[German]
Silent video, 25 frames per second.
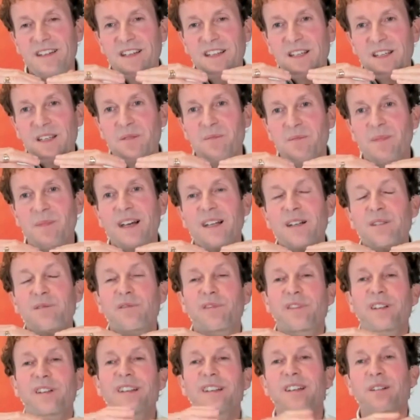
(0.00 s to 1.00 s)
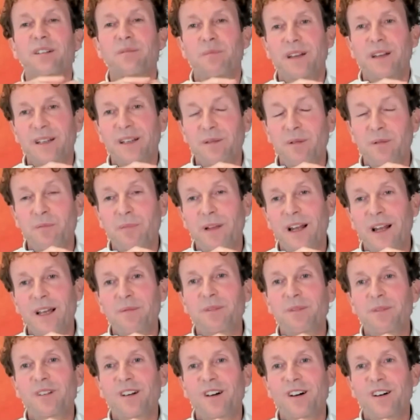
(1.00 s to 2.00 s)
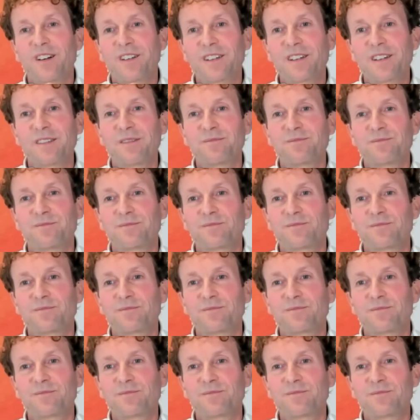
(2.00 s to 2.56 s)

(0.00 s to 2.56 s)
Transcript: ich in meinem Frieden blei bleiben kann.